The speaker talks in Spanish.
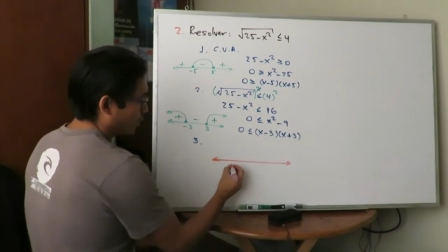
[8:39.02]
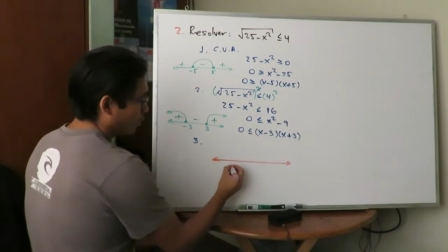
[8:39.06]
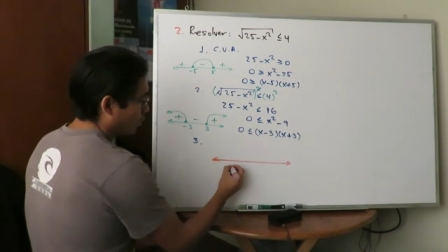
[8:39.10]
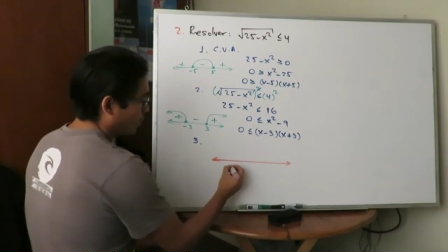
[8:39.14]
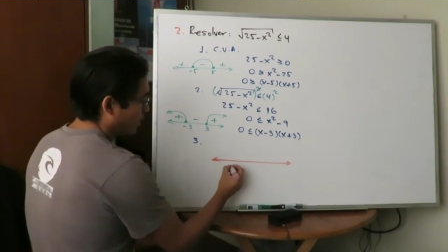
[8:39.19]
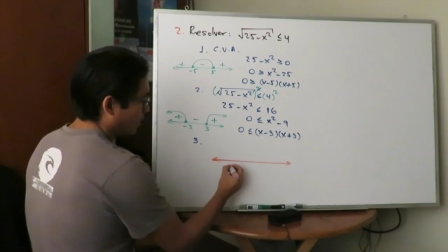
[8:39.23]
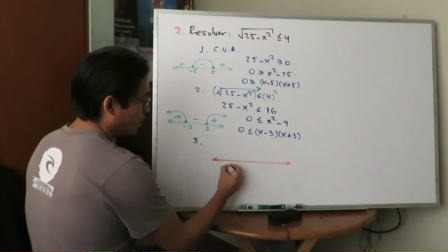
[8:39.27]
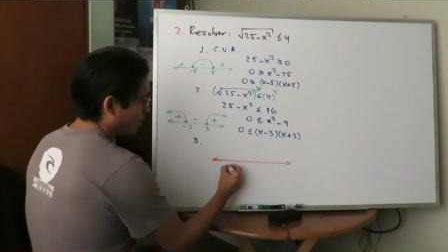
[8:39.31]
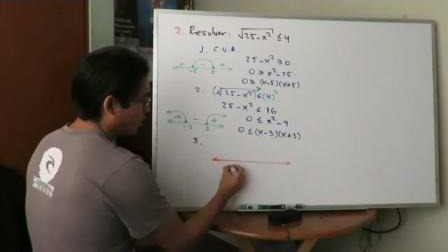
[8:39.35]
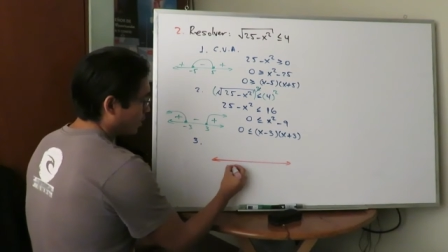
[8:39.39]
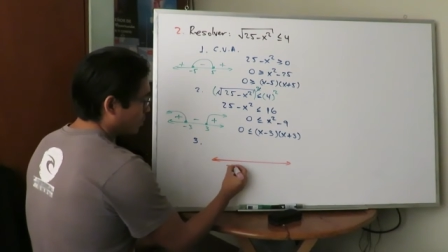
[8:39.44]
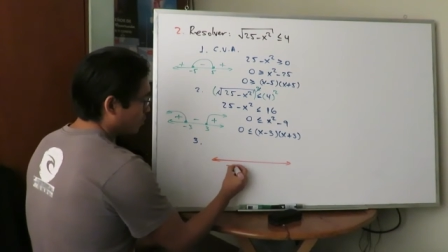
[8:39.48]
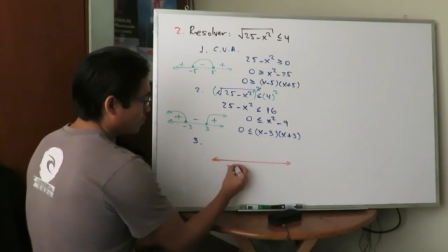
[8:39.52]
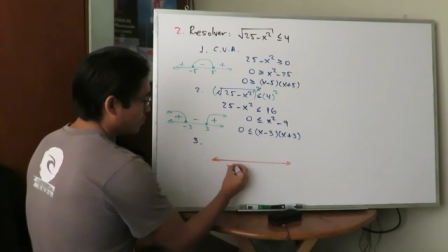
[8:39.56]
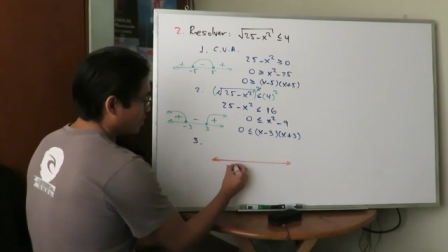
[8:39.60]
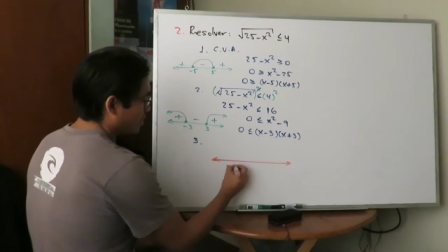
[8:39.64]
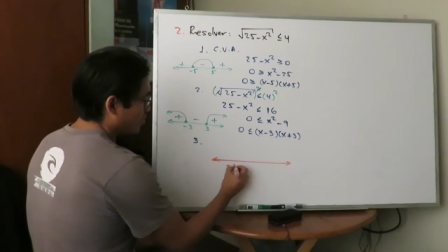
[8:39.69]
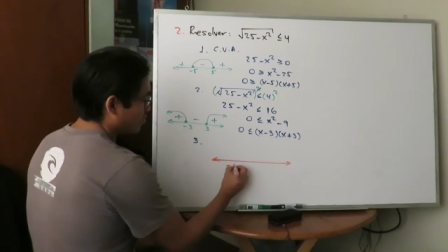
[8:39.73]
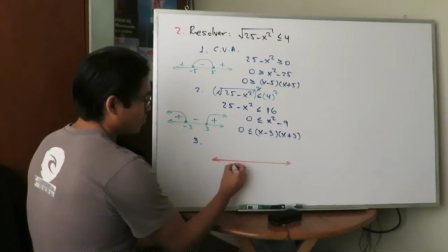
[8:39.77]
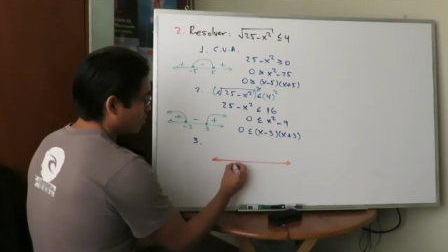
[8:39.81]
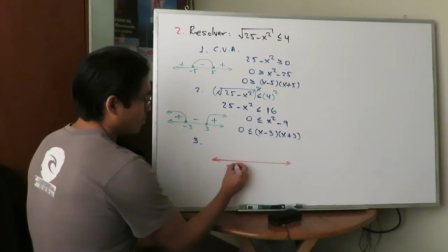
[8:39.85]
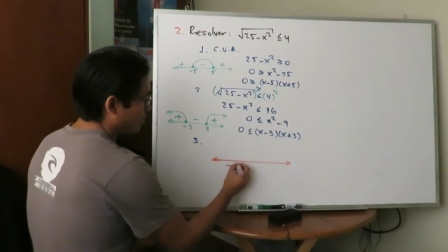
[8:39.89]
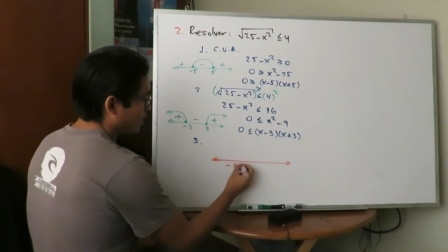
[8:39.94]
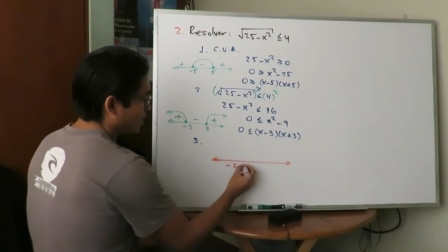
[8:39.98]
Los valores que
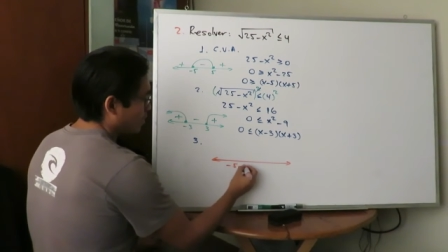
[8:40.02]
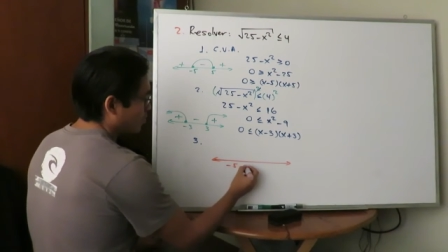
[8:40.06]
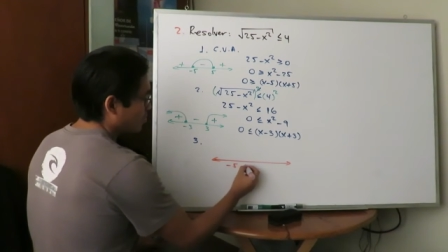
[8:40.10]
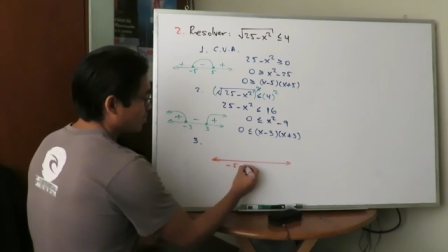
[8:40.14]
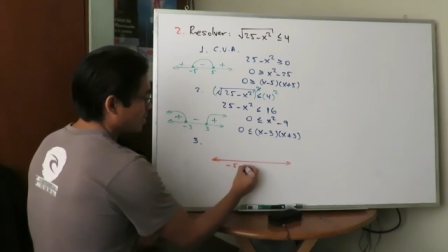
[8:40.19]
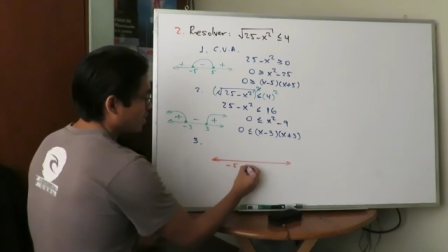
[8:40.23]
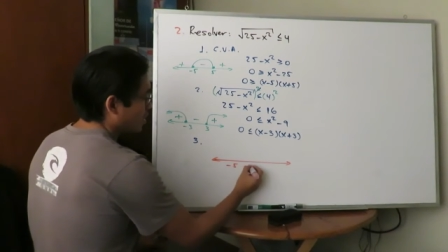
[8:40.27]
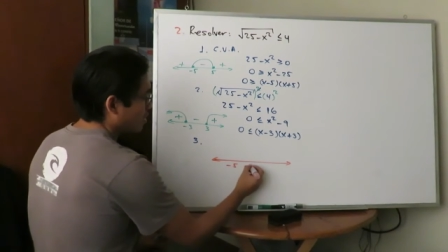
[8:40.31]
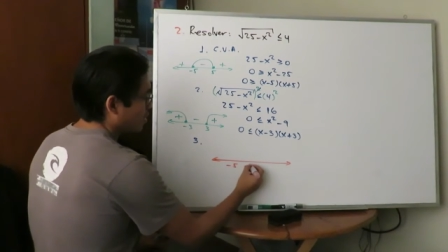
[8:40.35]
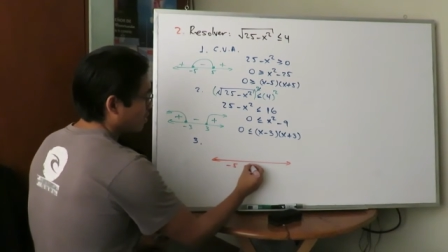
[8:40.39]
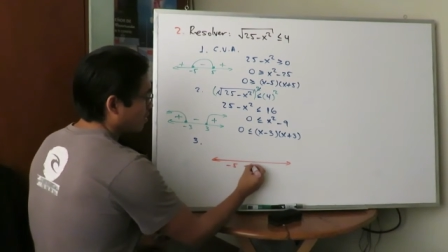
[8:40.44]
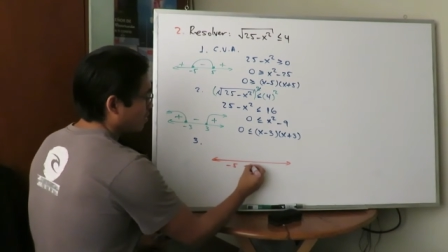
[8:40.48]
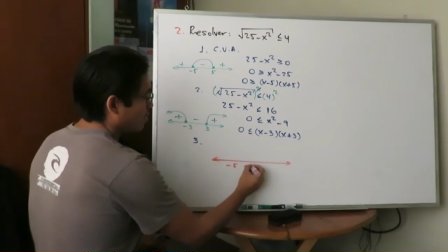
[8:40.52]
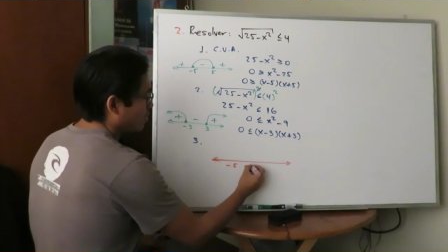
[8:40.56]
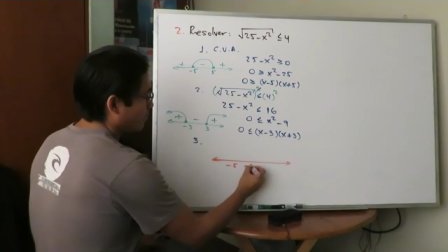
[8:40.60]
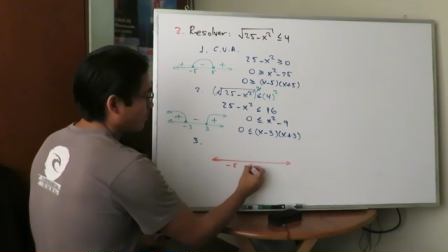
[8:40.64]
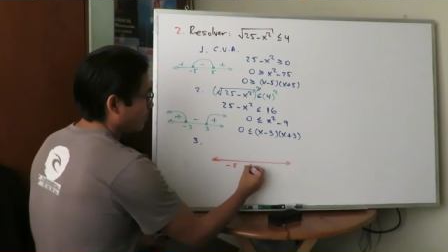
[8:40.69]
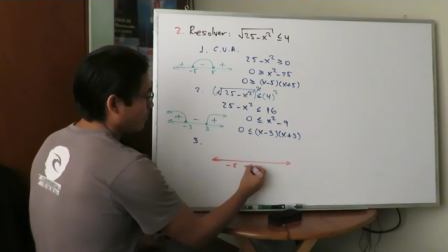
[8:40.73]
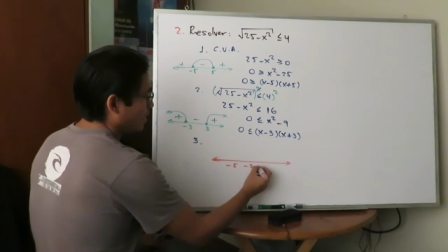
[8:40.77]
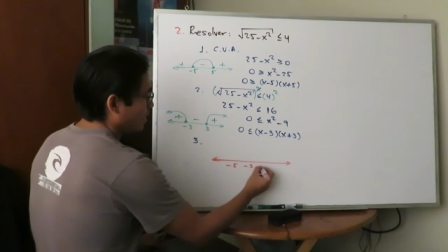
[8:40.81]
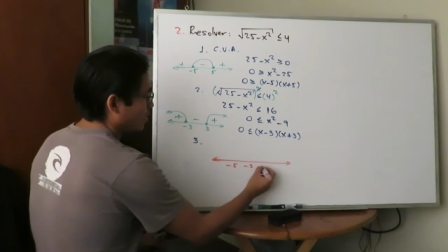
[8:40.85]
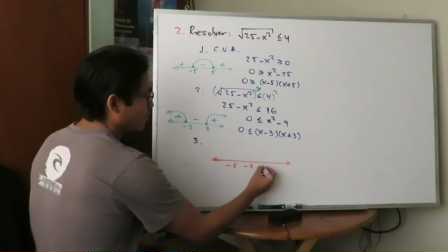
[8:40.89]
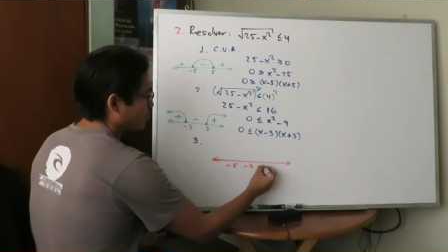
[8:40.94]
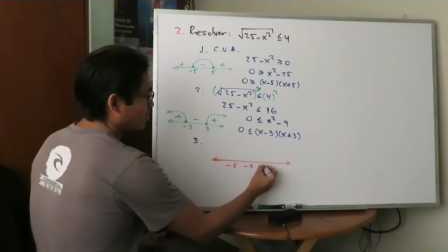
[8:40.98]
usamos son menos 5,
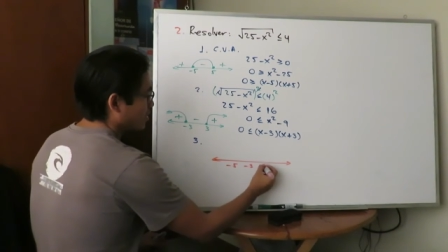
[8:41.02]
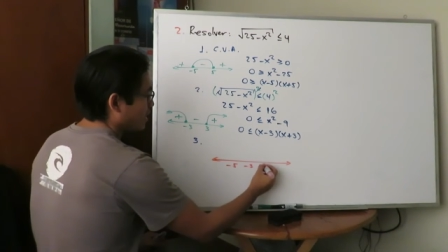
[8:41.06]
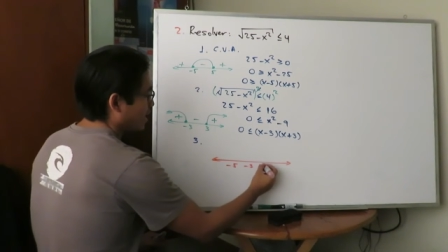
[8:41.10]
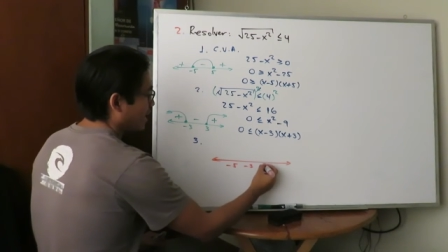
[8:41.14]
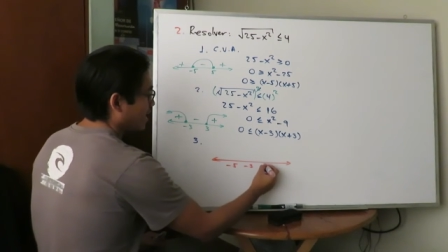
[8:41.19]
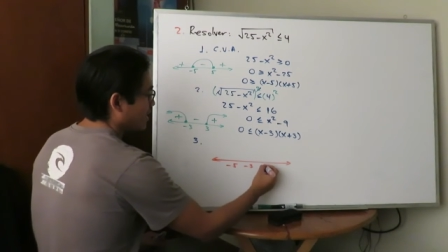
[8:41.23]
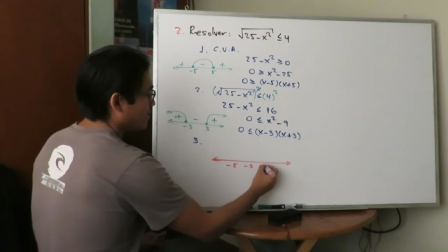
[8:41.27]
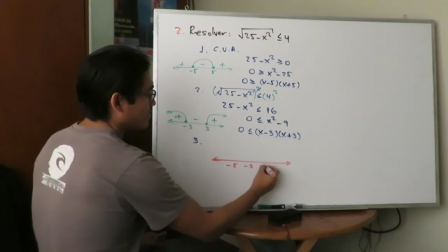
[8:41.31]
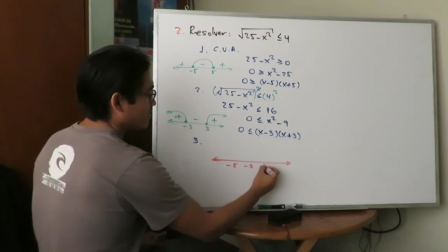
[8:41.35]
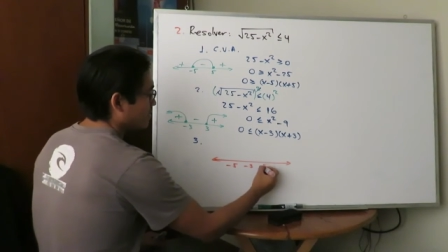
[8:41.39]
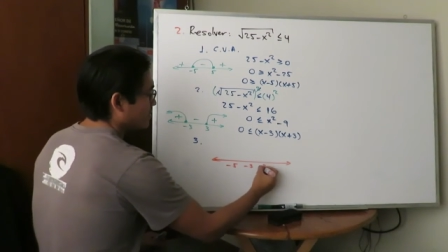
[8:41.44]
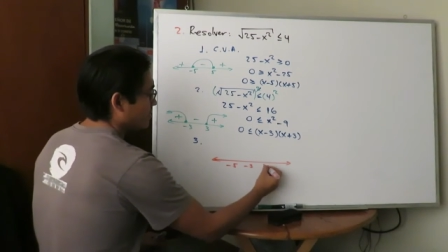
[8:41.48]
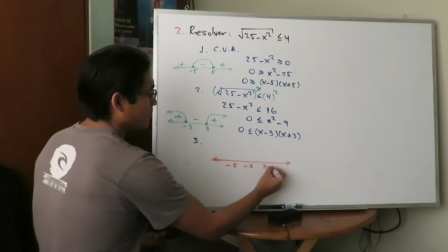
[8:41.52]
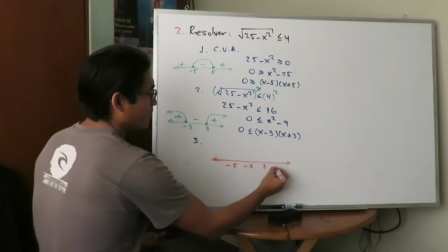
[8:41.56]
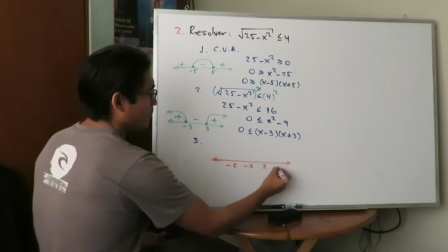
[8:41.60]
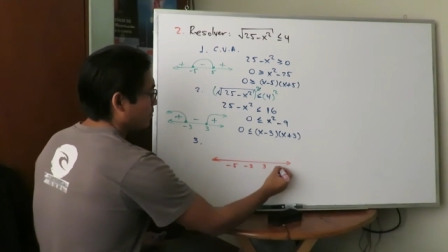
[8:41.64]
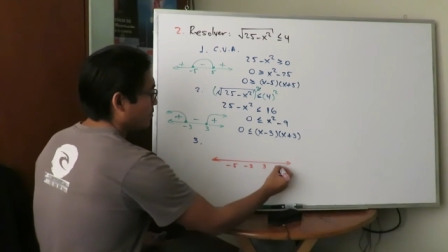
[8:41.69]
menos 3,